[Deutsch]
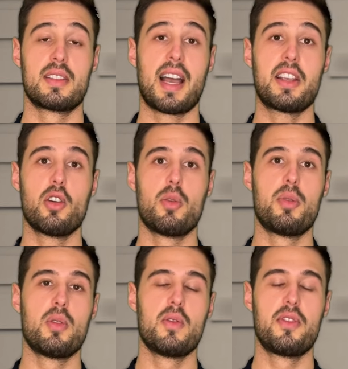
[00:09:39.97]
Danke,
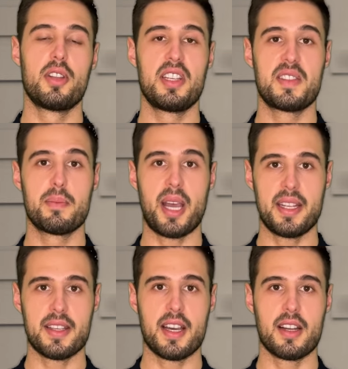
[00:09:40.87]
Opo, für diesen
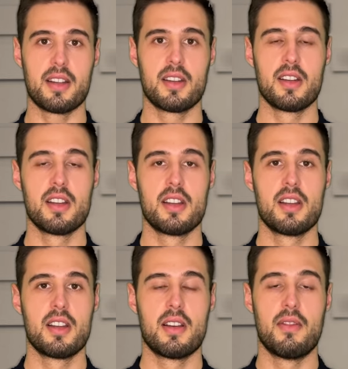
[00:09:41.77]
Beitrag.
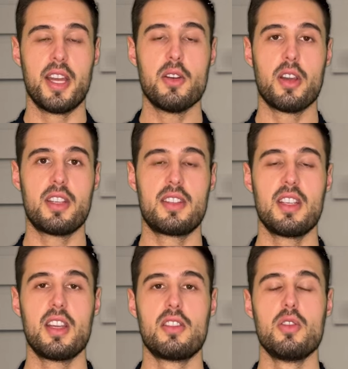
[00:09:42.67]
Wenn euch
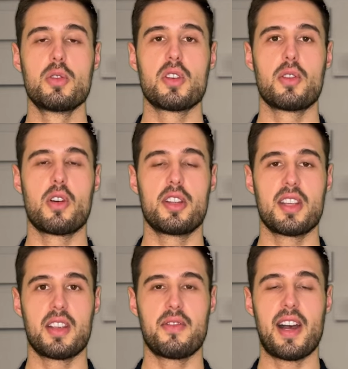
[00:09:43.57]
die Newzone
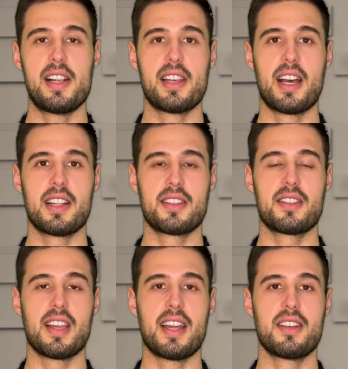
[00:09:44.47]
heute gefallen hat,
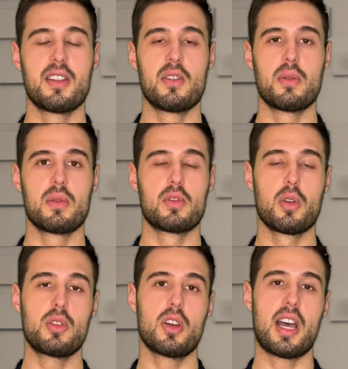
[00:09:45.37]
dann
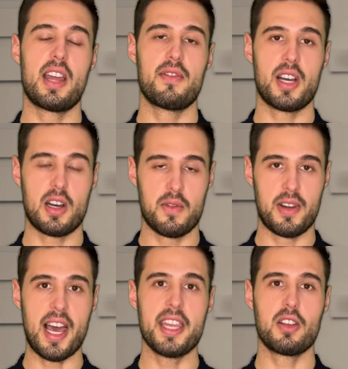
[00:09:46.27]
drückt doch einfach auf
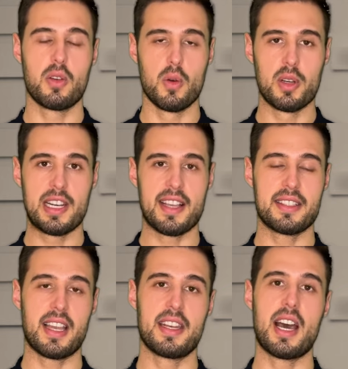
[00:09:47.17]
Like und
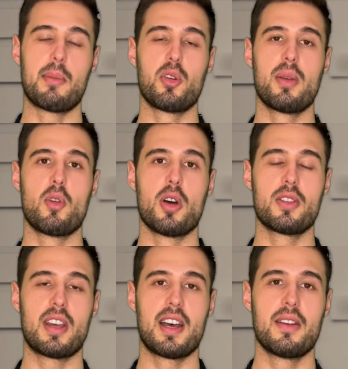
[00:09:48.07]
lasst ein
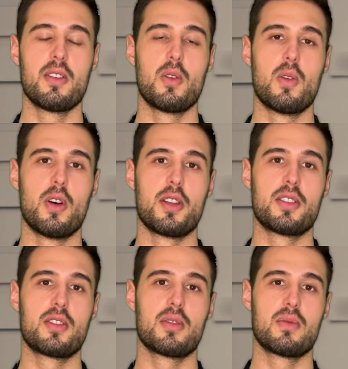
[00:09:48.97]
Abonnement da.
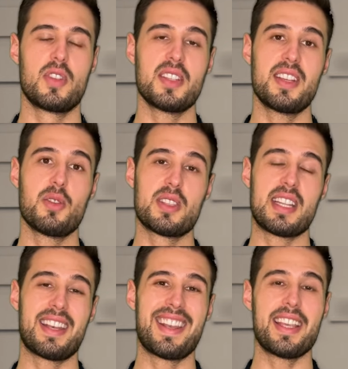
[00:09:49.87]
Und wir sehen uns
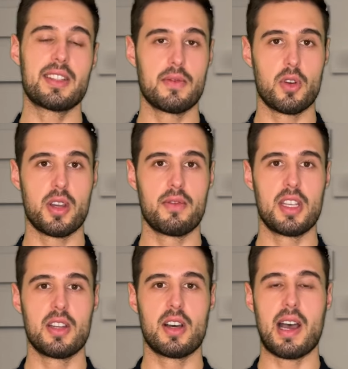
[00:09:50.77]
dann nächste Woche
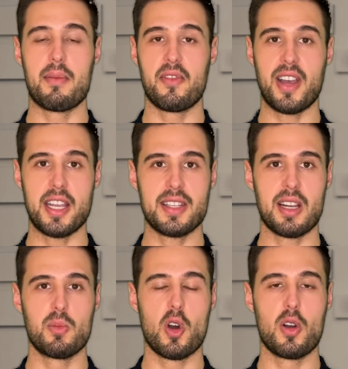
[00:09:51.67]
wieder am
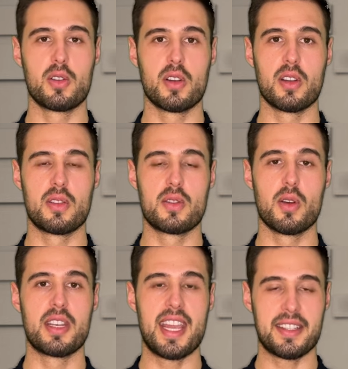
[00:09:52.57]
Freitagmorgen
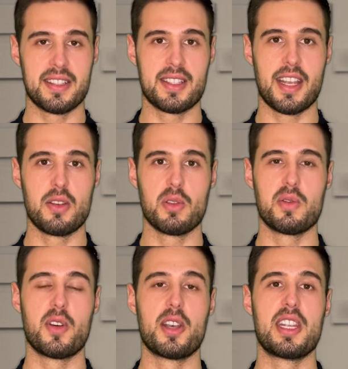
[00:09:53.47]
zur nächsten
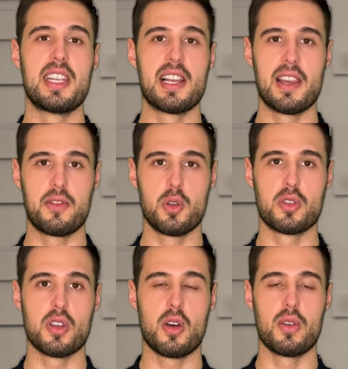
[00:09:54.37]
Sendung von ELF
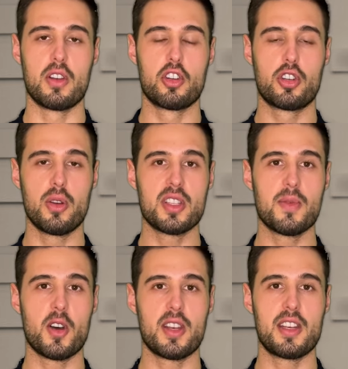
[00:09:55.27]
Newzone. Schönes
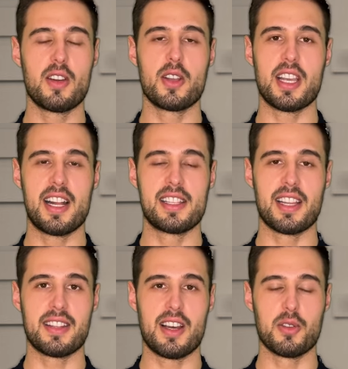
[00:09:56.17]
Wochenende euch allen
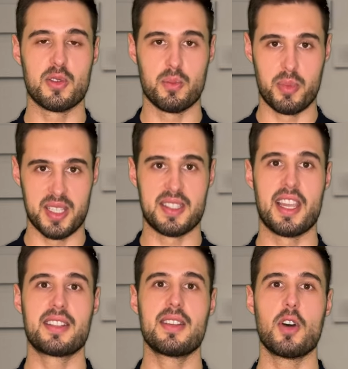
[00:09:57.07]
da draußen. Bis
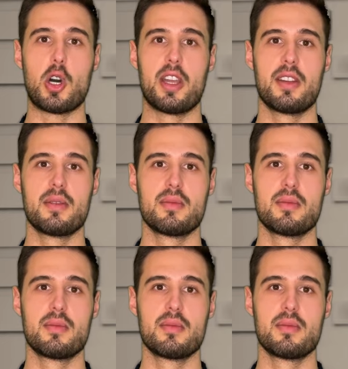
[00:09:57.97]
nächste Woche.